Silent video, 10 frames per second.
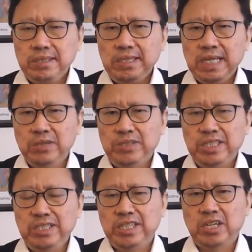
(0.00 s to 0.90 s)
还有
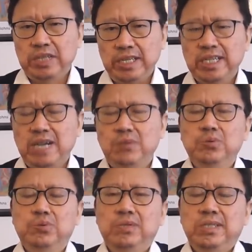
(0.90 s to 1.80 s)
经济搞得一塌糊
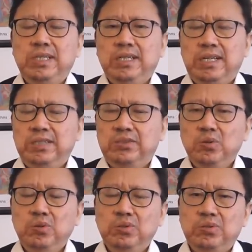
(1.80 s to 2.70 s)
涂。而
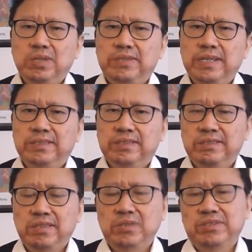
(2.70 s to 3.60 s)
中共这个自
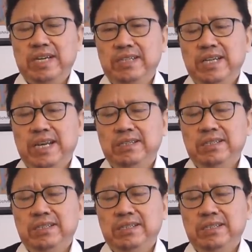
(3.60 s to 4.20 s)
赵紫阳以来，